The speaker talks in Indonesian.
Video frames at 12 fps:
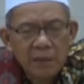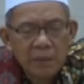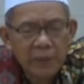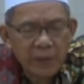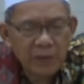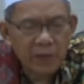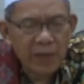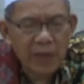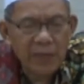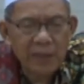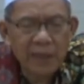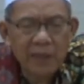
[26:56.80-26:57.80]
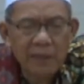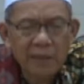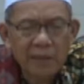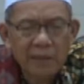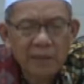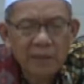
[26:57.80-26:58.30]
seperti orang ayana
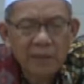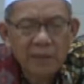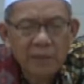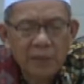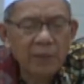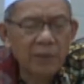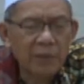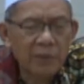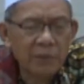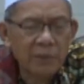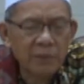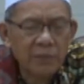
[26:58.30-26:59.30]
berguru